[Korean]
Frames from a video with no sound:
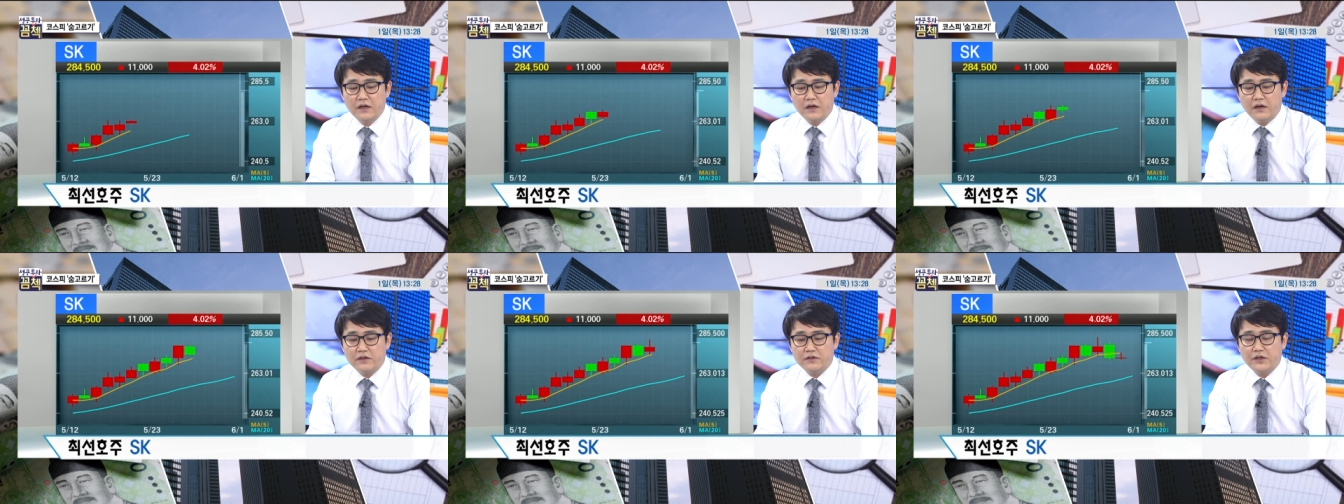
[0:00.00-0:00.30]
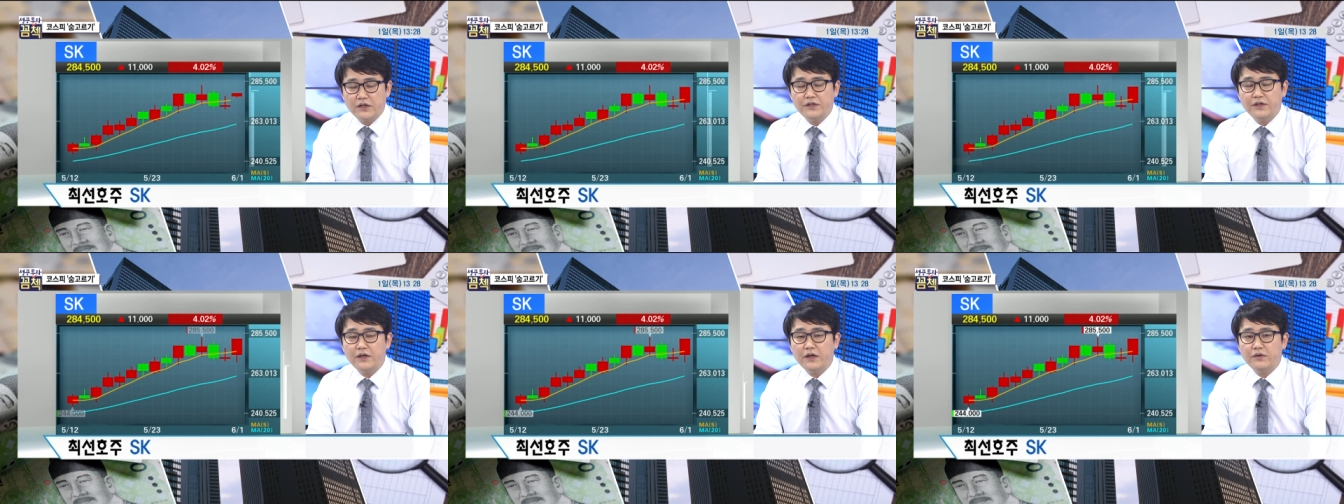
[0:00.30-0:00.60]
어,
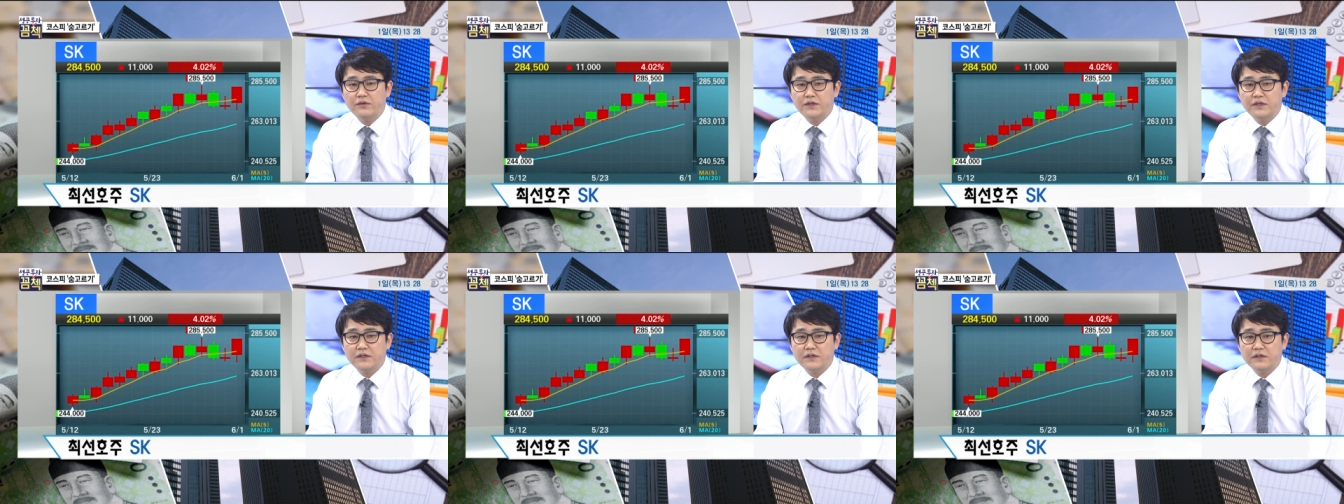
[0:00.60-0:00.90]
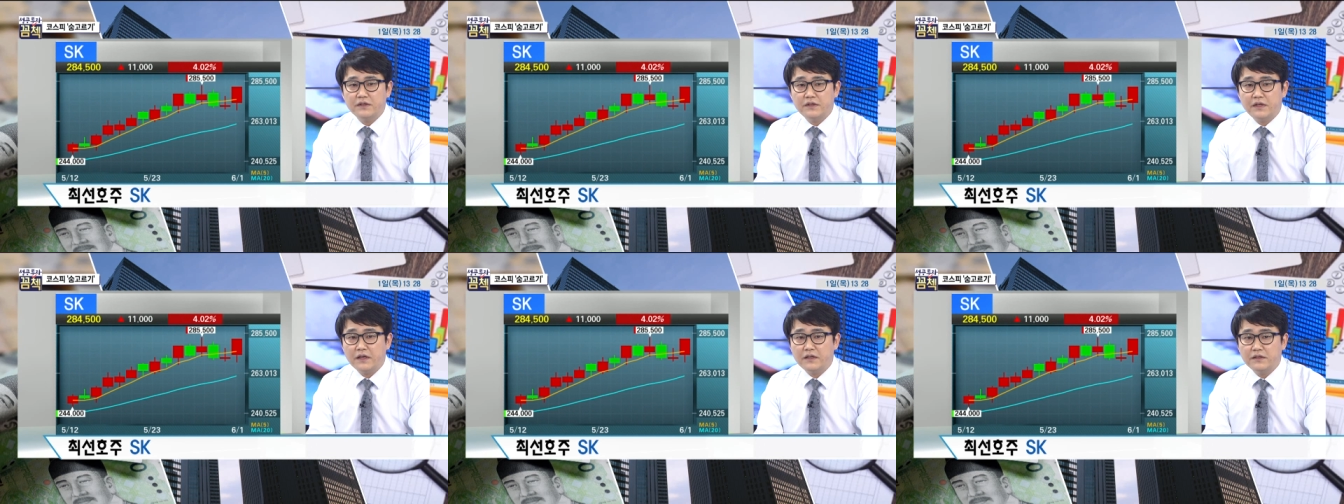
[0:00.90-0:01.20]

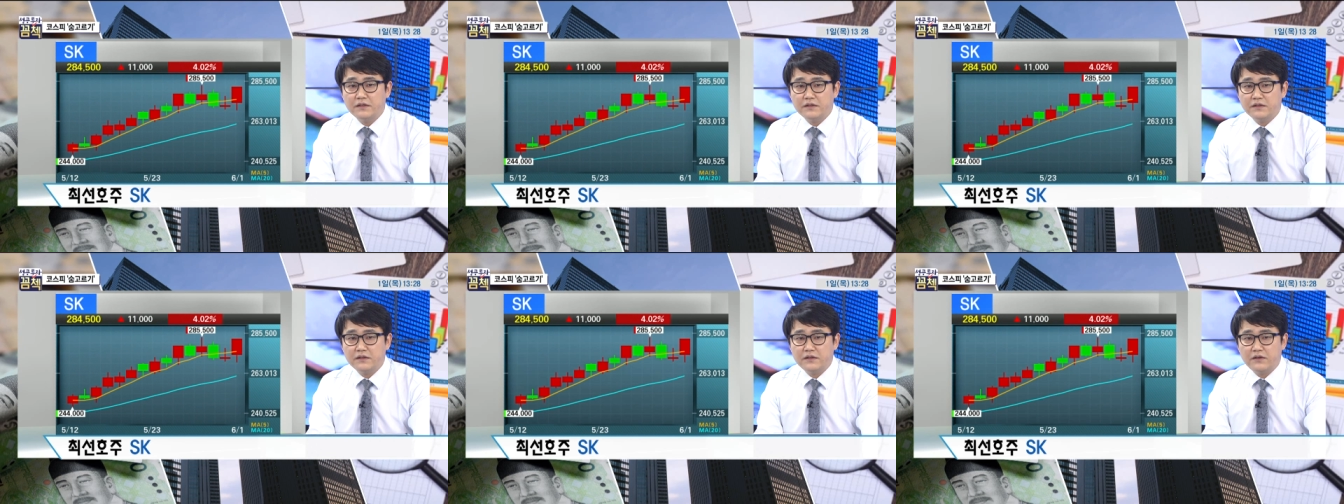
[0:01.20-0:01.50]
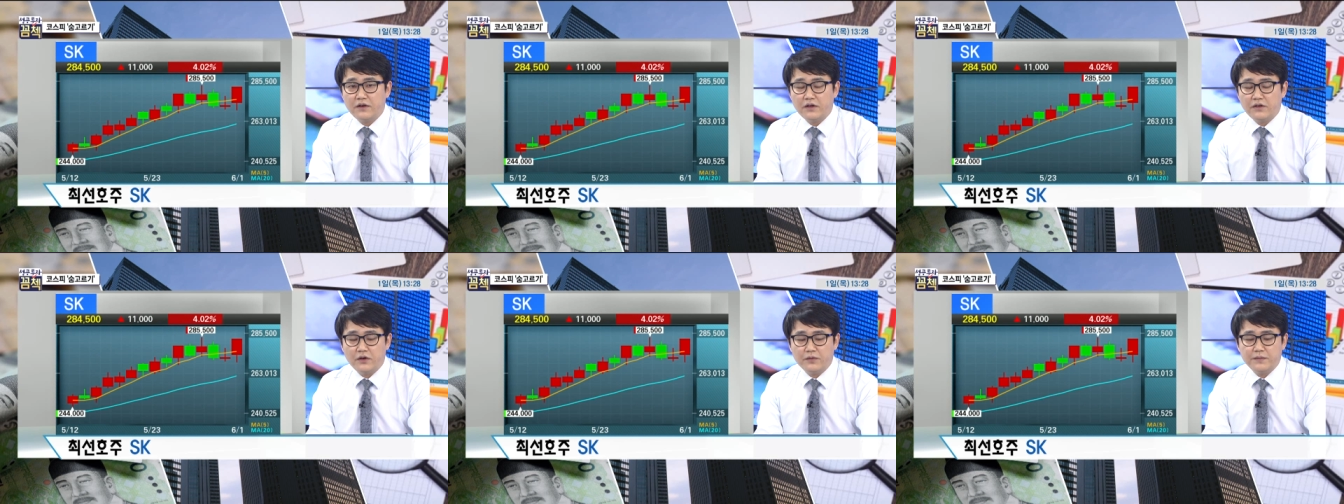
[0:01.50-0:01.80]
턴어라운딩 되는
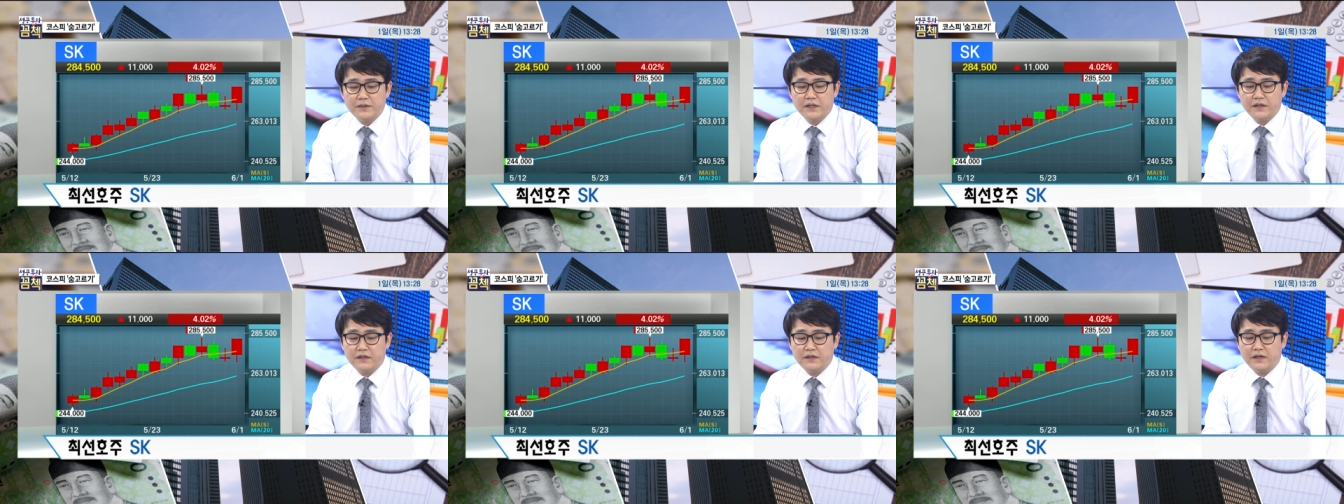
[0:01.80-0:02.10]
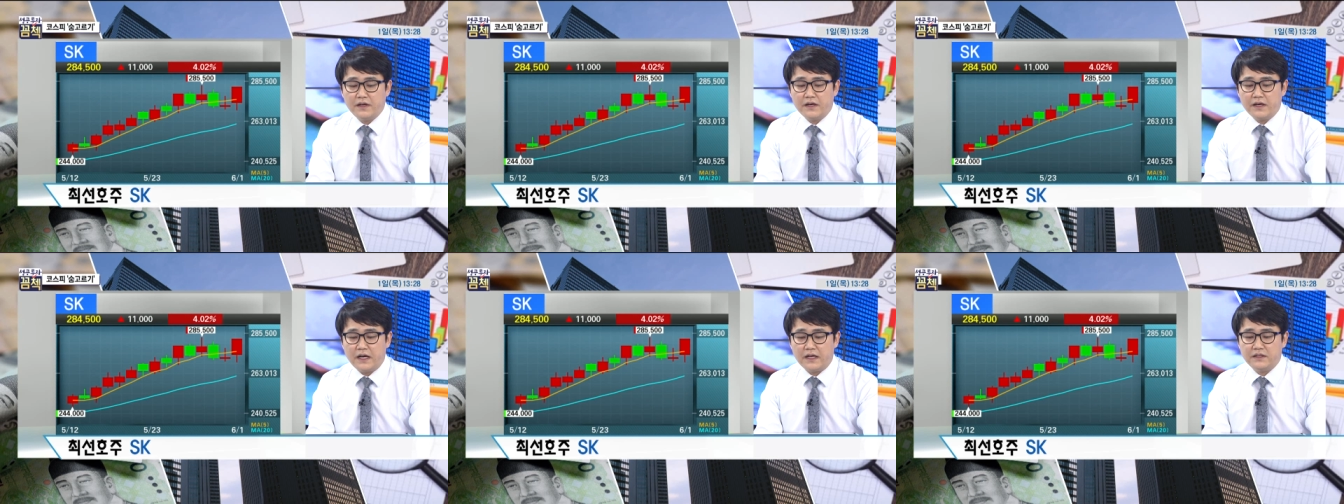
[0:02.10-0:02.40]
그런 업체에
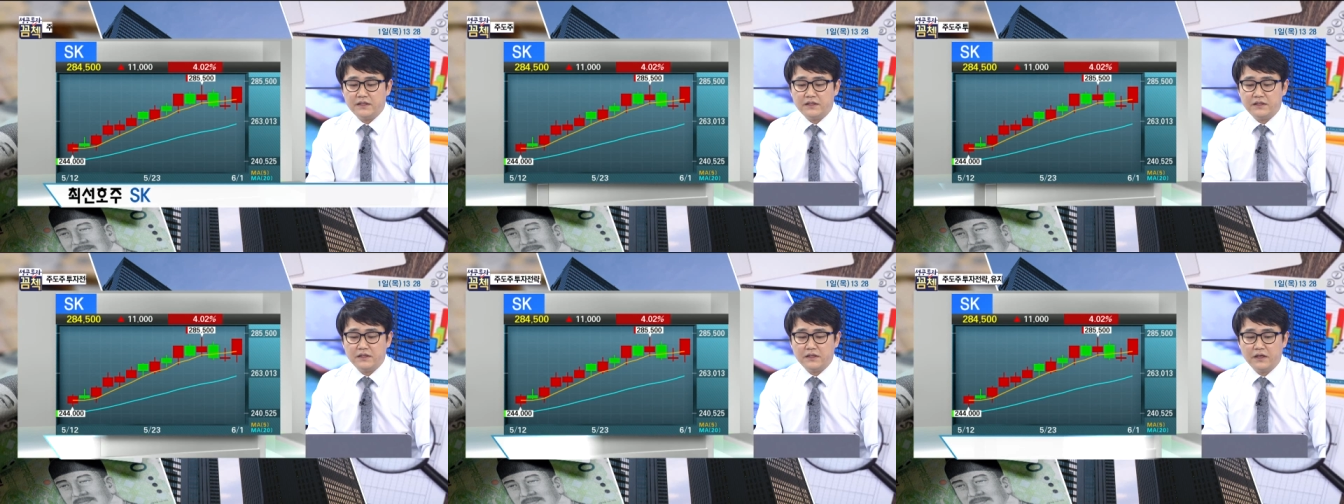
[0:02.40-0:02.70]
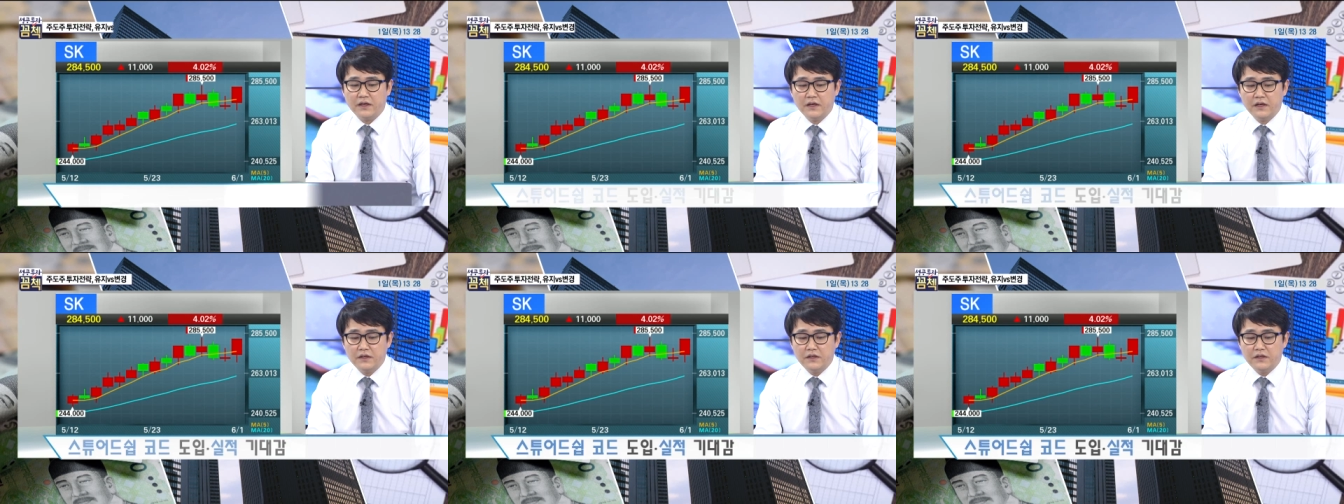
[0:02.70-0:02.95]
대한 가치